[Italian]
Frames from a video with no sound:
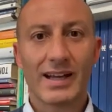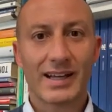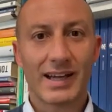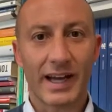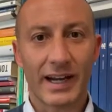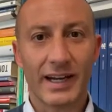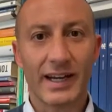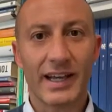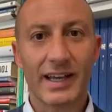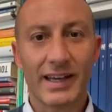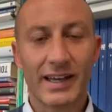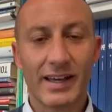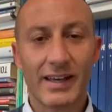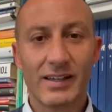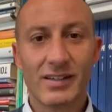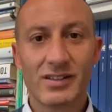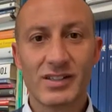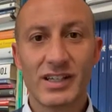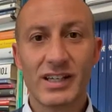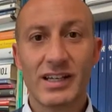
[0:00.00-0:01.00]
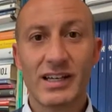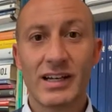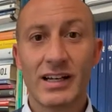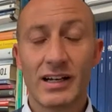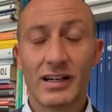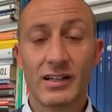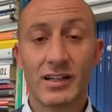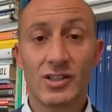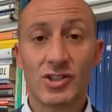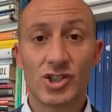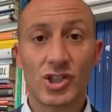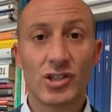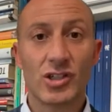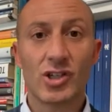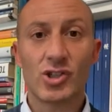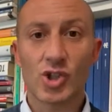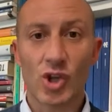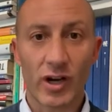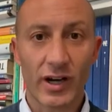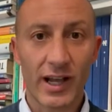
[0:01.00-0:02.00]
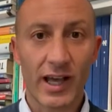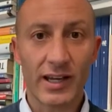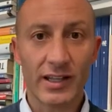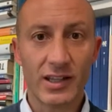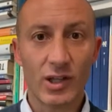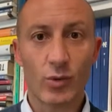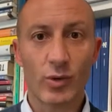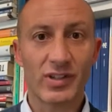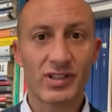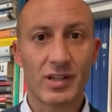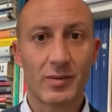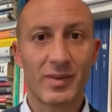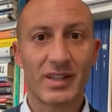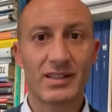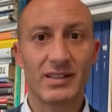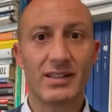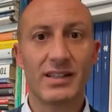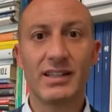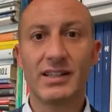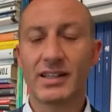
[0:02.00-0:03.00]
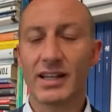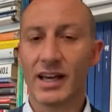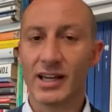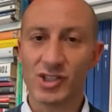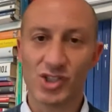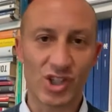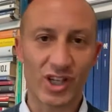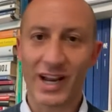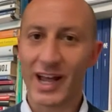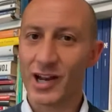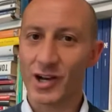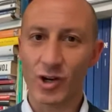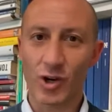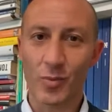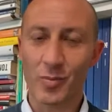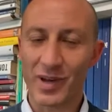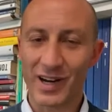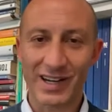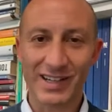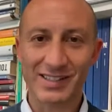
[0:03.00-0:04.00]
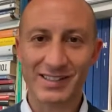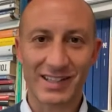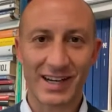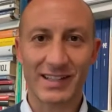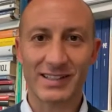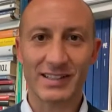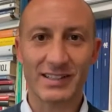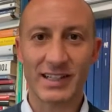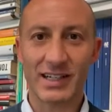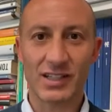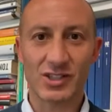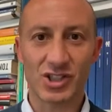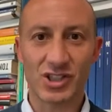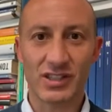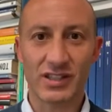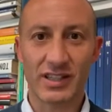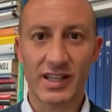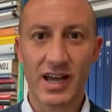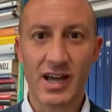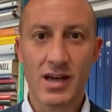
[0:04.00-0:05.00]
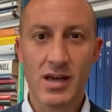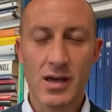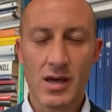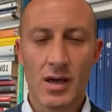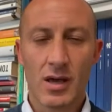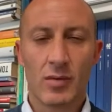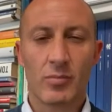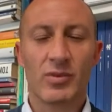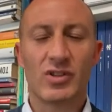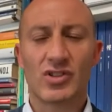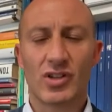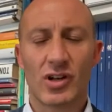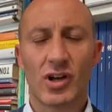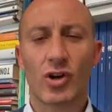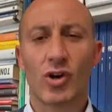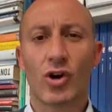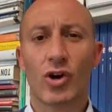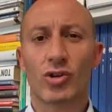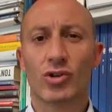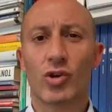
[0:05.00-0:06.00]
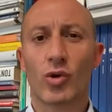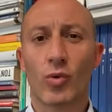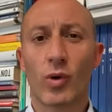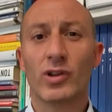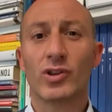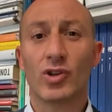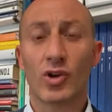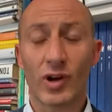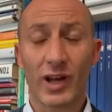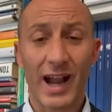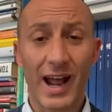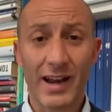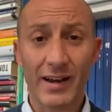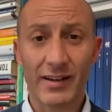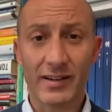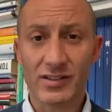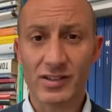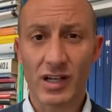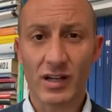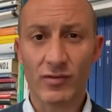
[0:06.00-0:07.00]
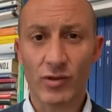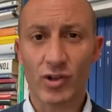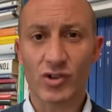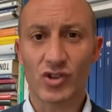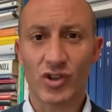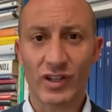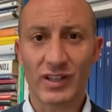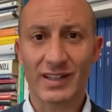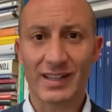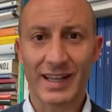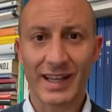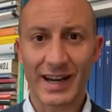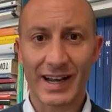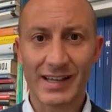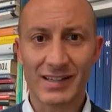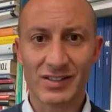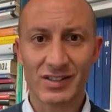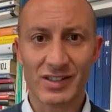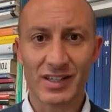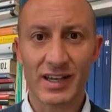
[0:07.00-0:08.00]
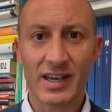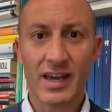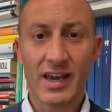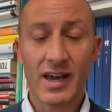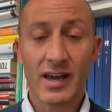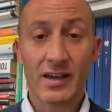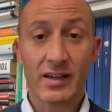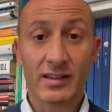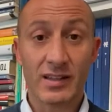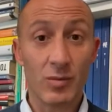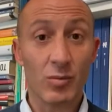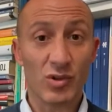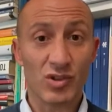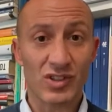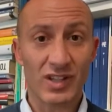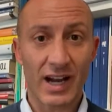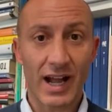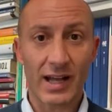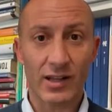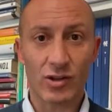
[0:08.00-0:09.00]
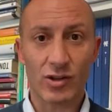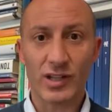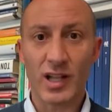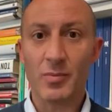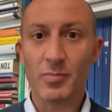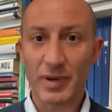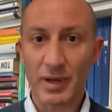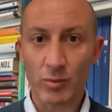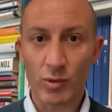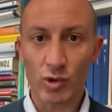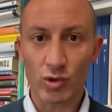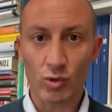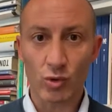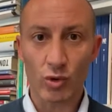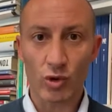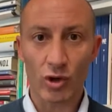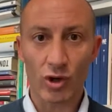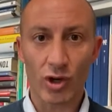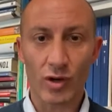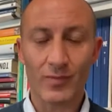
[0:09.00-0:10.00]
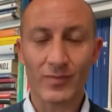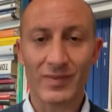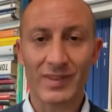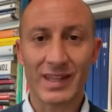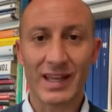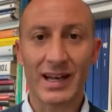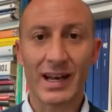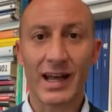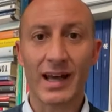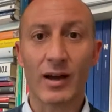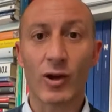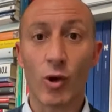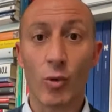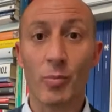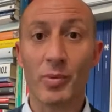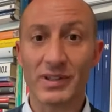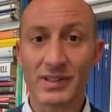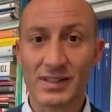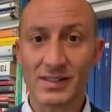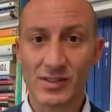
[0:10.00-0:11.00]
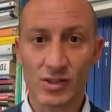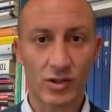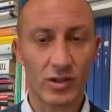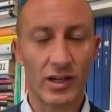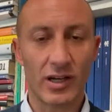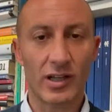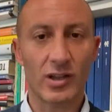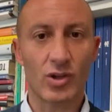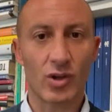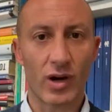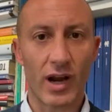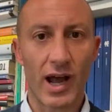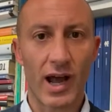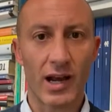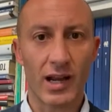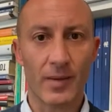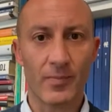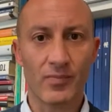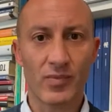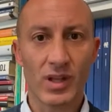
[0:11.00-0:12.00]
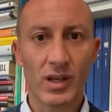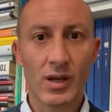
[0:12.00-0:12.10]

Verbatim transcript: Cari lecchesi, leggendo i giornali di questa mattina e girando per le strade della città, mi sono accorto quanto grande sia il vostro interesse dimostrato nel primo turno della competizione elettorale.